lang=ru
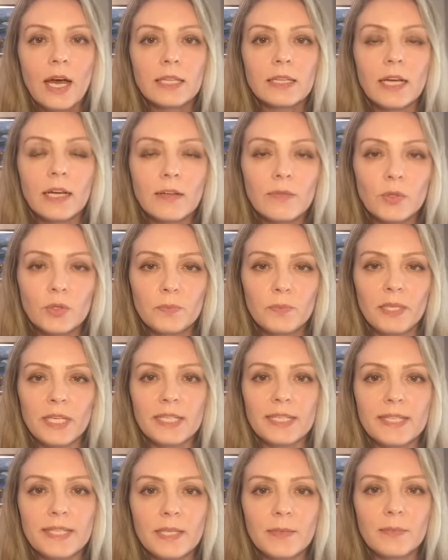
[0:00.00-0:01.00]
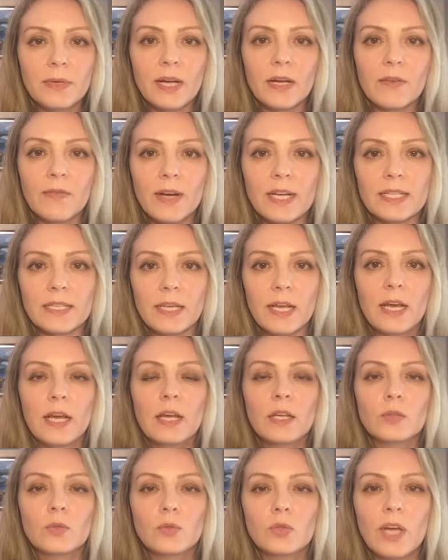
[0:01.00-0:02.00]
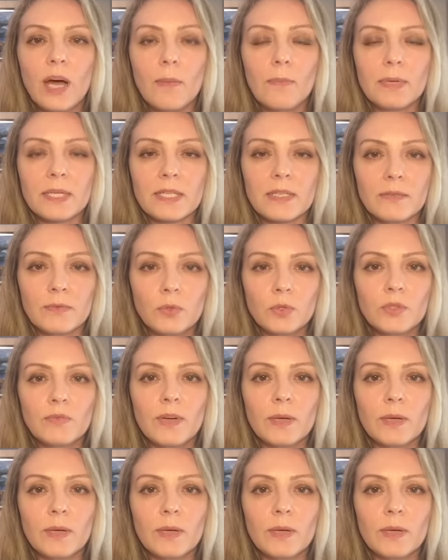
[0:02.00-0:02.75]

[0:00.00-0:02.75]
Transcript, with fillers: Так вот, перед тем, как вас туда позовут,